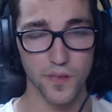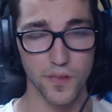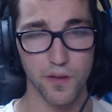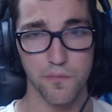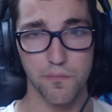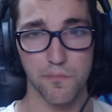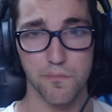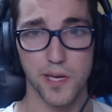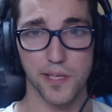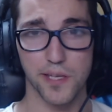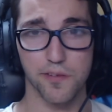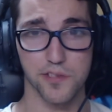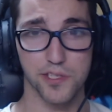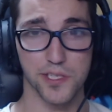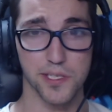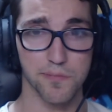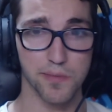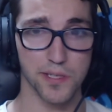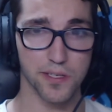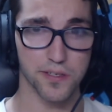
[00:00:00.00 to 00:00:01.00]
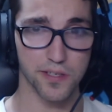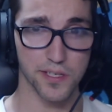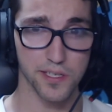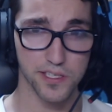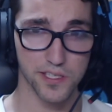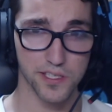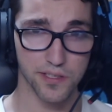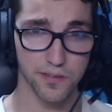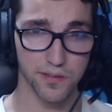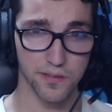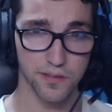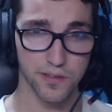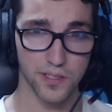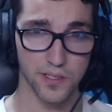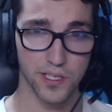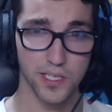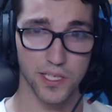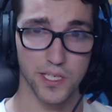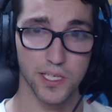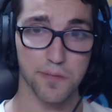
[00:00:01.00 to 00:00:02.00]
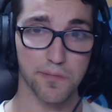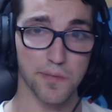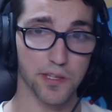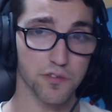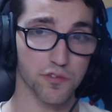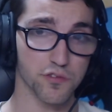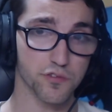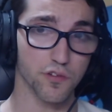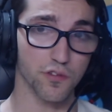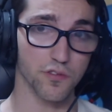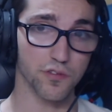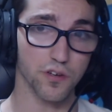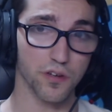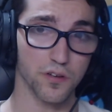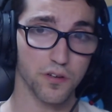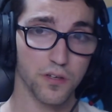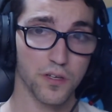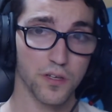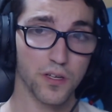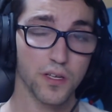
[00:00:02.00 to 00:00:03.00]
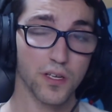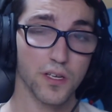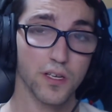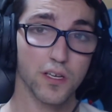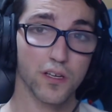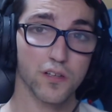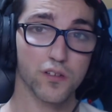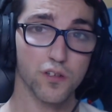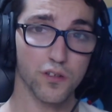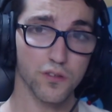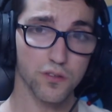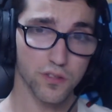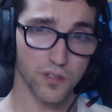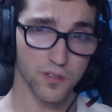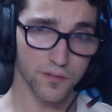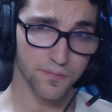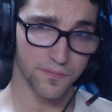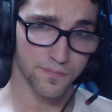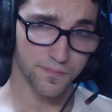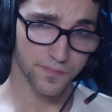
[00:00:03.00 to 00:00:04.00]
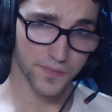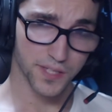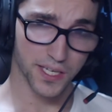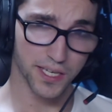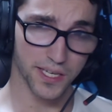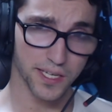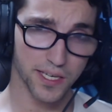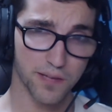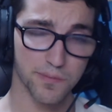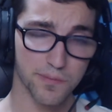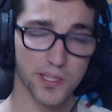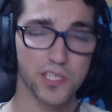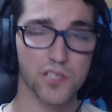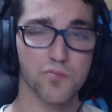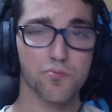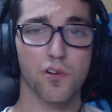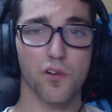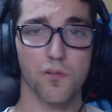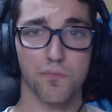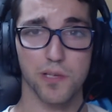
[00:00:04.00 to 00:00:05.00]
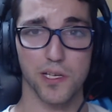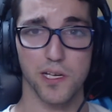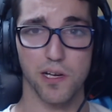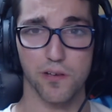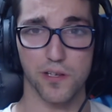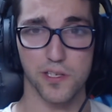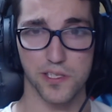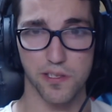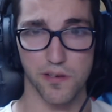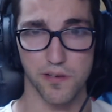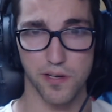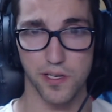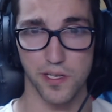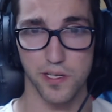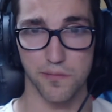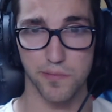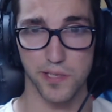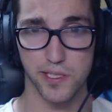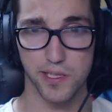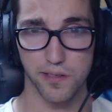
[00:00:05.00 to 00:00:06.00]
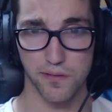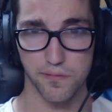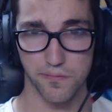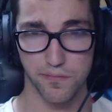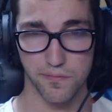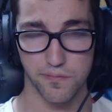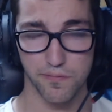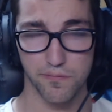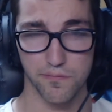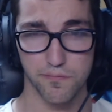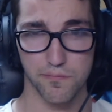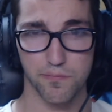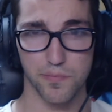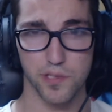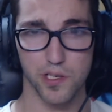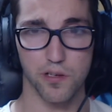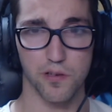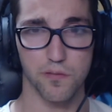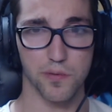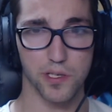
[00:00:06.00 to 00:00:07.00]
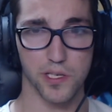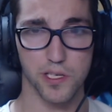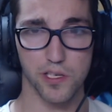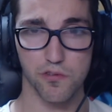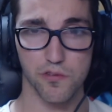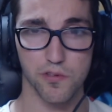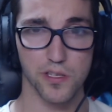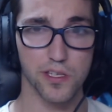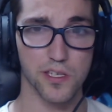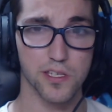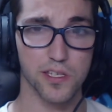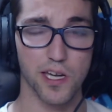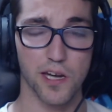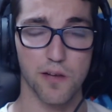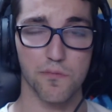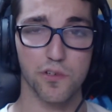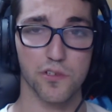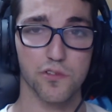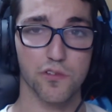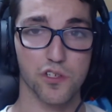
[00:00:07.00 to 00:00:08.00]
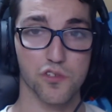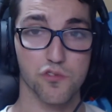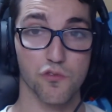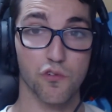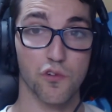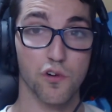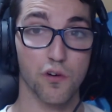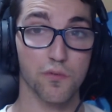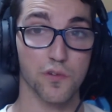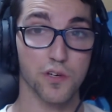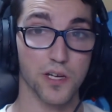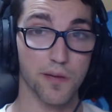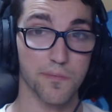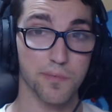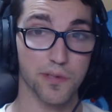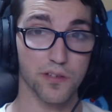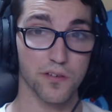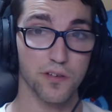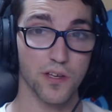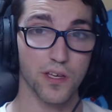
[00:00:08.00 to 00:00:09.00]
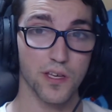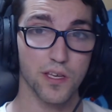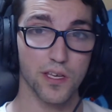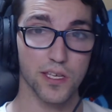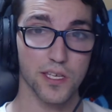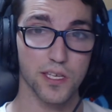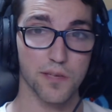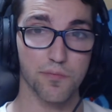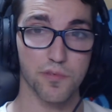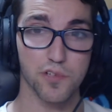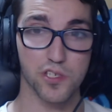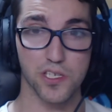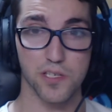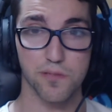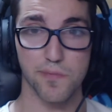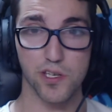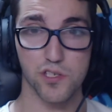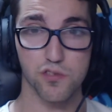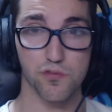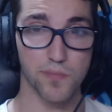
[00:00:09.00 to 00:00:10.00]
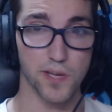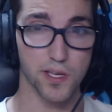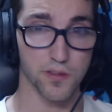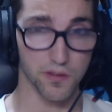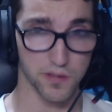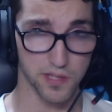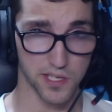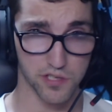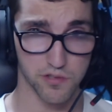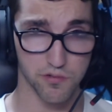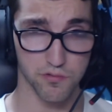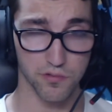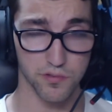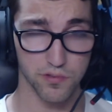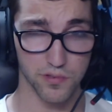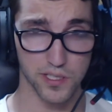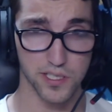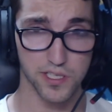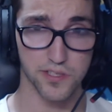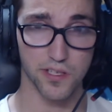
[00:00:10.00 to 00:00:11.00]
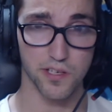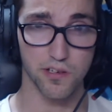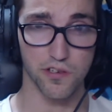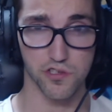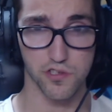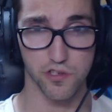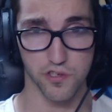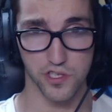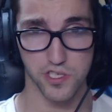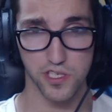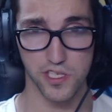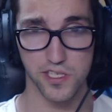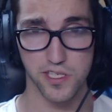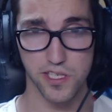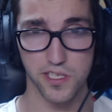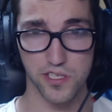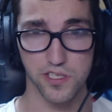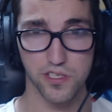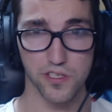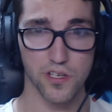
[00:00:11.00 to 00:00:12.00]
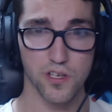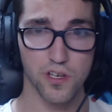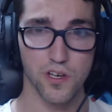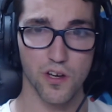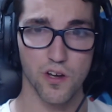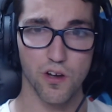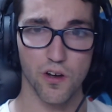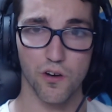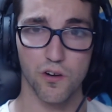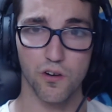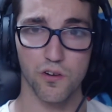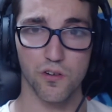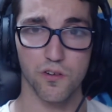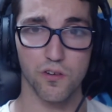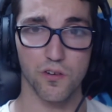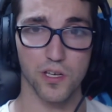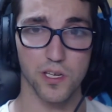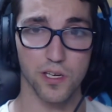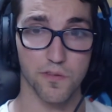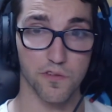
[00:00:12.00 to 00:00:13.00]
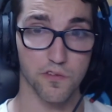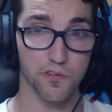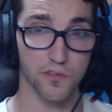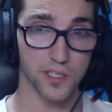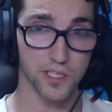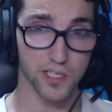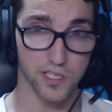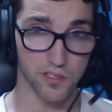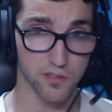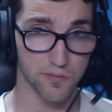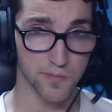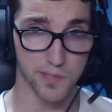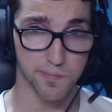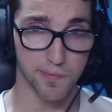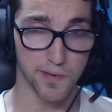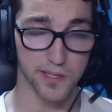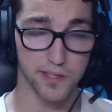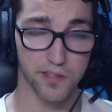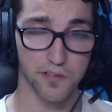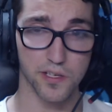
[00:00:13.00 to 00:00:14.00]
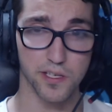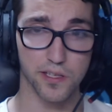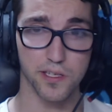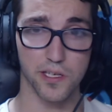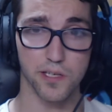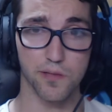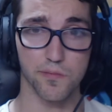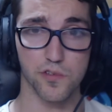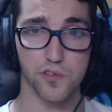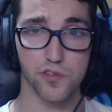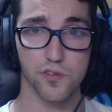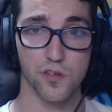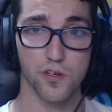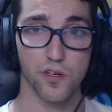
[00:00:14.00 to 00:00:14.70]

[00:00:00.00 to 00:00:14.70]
mazos de midrange y mazos control. Control generalmente es muy complicado que esté ahora en el meta, pero porque Yugi llega un momento que es un juego muy rápido y puede ser más un mazo de stun, estilo Sisters o eh, Flunder, que es lo más parecido que tenemos.